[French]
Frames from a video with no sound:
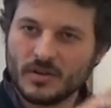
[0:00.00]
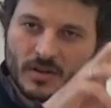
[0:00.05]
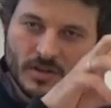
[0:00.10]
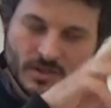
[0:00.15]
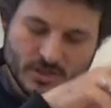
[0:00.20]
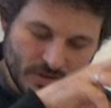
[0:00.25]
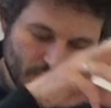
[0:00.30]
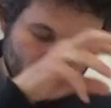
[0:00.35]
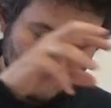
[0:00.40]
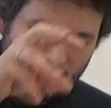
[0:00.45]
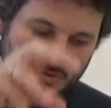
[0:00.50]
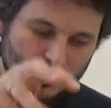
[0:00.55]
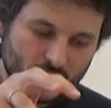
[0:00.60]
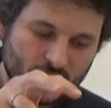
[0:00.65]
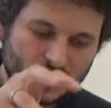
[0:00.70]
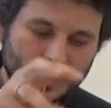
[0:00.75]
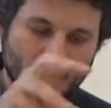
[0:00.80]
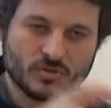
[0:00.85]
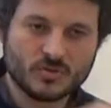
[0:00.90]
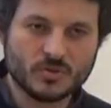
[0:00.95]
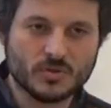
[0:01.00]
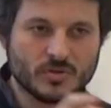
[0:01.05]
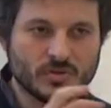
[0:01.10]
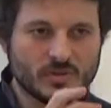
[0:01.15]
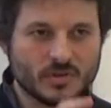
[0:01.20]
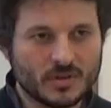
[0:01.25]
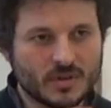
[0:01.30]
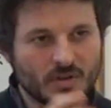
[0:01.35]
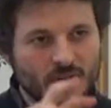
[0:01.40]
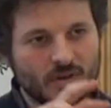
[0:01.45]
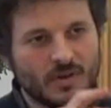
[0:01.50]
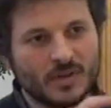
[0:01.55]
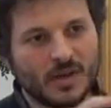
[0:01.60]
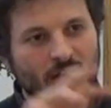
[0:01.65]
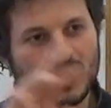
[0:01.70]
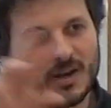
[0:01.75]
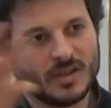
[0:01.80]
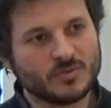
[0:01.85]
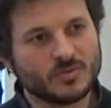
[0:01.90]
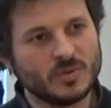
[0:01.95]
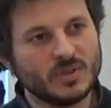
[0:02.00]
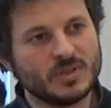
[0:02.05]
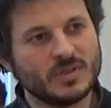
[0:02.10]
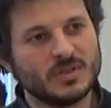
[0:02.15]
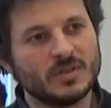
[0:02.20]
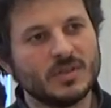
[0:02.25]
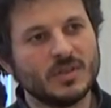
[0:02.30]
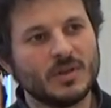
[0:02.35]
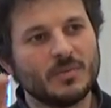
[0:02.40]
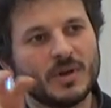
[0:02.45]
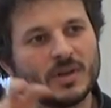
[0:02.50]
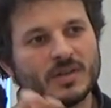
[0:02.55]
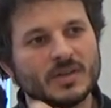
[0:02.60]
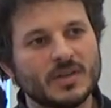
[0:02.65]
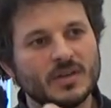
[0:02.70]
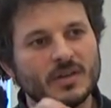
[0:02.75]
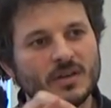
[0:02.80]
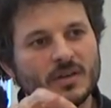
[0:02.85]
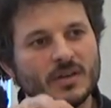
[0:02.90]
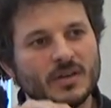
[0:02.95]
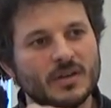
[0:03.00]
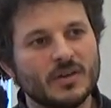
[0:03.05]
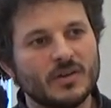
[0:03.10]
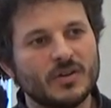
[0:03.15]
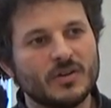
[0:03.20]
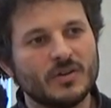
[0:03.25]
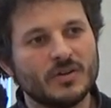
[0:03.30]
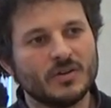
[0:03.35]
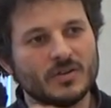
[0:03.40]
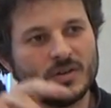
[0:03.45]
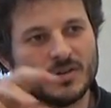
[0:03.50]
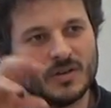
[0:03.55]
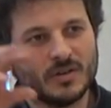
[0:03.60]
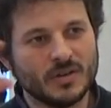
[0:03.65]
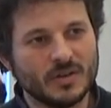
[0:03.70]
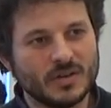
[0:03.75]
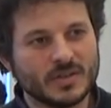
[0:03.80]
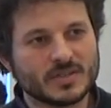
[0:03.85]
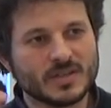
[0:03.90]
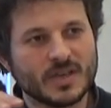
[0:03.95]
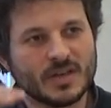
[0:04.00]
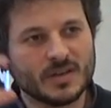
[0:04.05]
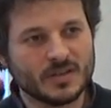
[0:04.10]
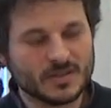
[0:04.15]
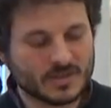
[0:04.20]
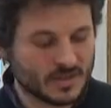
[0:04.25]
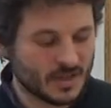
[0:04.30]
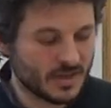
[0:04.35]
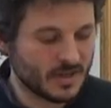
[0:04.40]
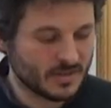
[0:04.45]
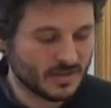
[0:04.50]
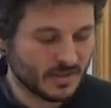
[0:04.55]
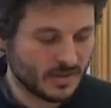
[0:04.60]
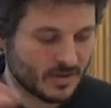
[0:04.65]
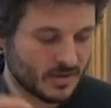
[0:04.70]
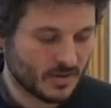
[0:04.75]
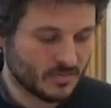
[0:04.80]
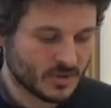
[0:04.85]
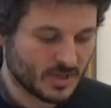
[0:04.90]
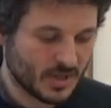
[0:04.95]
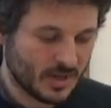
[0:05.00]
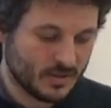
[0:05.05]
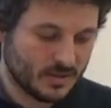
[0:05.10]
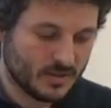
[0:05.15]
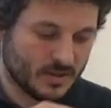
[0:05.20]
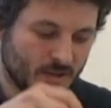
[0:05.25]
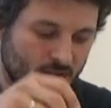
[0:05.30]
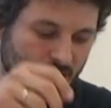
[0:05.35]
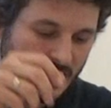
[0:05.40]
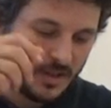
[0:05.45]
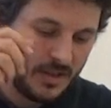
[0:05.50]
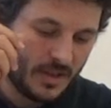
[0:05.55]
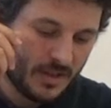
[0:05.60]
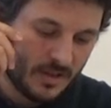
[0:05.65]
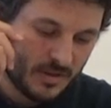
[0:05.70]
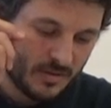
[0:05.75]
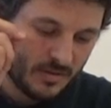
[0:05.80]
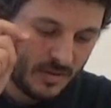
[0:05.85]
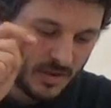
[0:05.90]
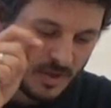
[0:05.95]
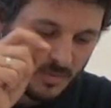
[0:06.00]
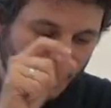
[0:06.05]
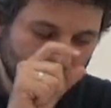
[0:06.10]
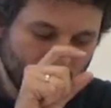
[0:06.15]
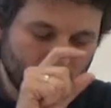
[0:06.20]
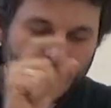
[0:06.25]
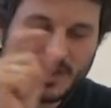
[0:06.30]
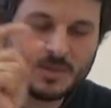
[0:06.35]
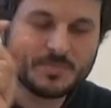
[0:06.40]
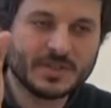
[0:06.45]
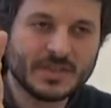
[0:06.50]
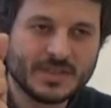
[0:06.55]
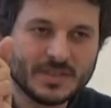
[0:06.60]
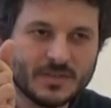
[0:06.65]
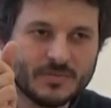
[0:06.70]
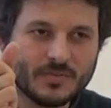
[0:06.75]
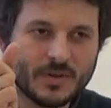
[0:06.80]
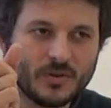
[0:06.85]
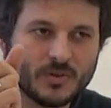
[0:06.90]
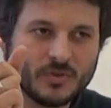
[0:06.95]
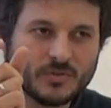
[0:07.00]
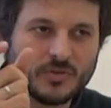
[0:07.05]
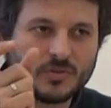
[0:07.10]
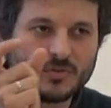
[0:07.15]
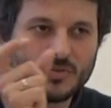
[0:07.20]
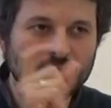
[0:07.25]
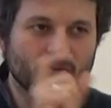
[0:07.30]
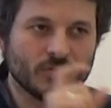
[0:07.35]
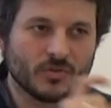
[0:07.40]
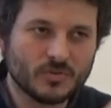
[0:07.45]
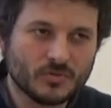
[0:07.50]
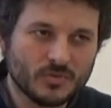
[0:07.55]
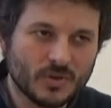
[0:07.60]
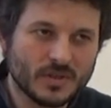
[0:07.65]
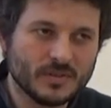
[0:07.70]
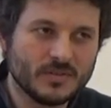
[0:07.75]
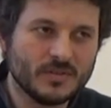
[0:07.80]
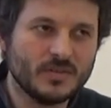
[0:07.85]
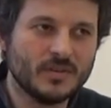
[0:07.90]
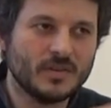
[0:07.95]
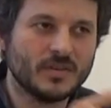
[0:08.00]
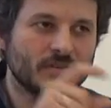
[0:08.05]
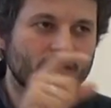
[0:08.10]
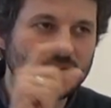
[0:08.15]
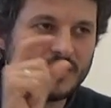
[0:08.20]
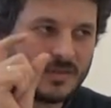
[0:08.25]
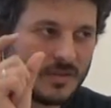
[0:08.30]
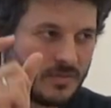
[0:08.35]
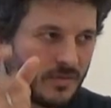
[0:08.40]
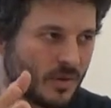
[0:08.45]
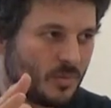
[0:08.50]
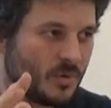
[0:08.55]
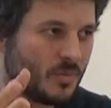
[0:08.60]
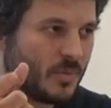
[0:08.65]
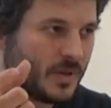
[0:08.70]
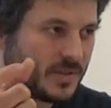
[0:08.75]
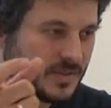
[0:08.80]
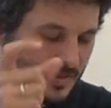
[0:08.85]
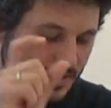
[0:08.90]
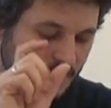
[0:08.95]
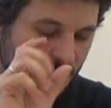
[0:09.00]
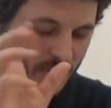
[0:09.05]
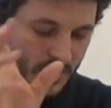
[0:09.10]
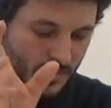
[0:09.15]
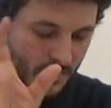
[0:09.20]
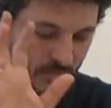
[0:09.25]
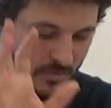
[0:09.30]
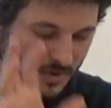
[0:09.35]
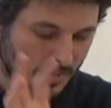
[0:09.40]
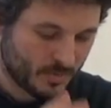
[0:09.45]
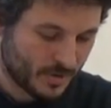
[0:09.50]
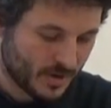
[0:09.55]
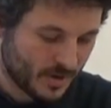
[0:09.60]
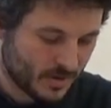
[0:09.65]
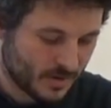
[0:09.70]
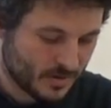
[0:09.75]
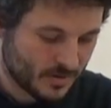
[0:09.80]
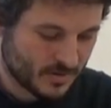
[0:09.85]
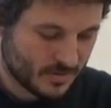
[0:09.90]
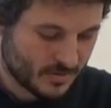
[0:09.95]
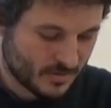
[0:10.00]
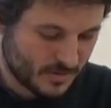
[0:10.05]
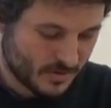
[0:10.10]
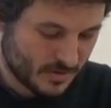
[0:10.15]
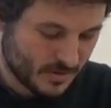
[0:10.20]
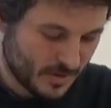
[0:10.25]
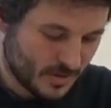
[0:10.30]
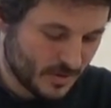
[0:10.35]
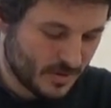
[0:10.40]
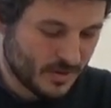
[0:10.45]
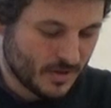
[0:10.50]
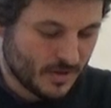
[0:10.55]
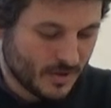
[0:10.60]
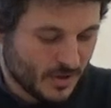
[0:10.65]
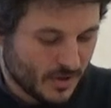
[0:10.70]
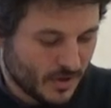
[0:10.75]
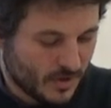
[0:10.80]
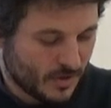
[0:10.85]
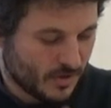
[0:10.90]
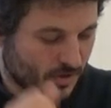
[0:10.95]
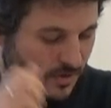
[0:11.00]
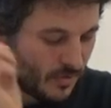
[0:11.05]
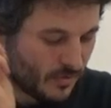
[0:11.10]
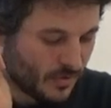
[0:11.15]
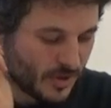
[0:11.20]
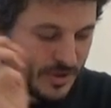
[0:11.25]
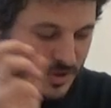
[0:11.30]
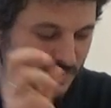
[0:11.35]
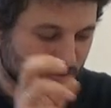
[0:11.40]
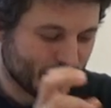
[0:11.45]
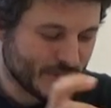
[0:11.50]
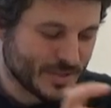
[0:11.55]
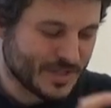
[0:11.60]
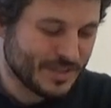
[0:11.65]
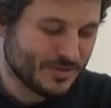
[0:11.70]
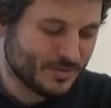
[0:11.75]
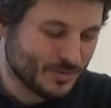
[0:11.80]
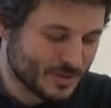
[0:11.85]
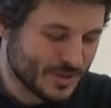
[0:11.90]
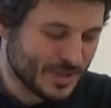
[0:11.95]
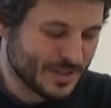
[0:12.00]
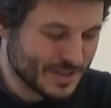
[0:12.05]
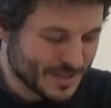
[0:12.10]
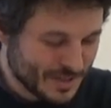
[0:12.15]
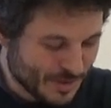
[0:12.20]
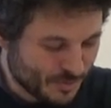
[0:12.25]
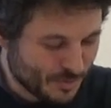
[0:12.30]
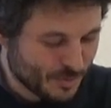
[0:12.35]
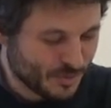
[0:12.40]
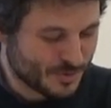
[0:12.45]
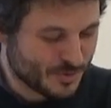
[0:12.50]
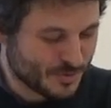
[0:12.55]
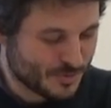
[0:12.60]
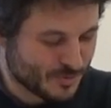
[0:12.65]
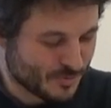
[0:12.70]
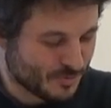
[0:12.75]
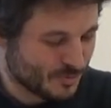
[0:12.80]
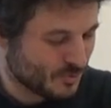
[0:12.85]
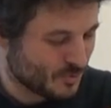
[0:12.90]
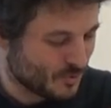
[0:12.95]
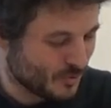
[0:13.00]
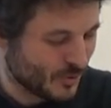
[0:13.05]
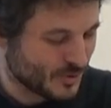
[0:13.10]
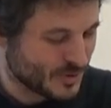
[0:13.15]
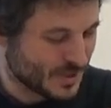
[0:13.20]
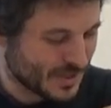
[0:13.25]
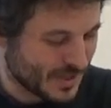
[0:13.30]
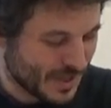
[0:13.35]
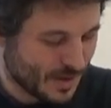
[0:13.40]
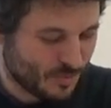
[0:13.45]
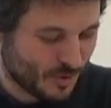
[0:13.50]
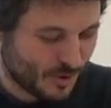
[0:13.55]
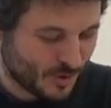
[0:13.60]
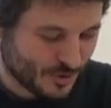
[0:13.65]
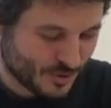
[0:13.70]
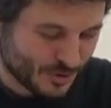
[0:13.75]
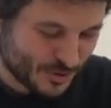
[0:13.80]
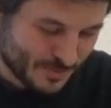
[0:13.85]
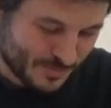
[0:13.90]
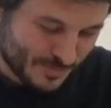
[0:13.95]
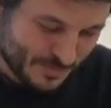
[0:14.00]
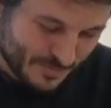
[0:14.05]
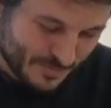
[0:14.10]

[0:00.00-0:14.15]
chaque fois que Dieu dit quelque chose, à la suite il y a marqué, euh, et ça, a été comme ça. Et parfois il y a des petites différences entre ce que Dieu a dit et ce qui s'est vraiment passé, mais on va pas... on, va, essayer de constater simplement que souvent c'est très proche.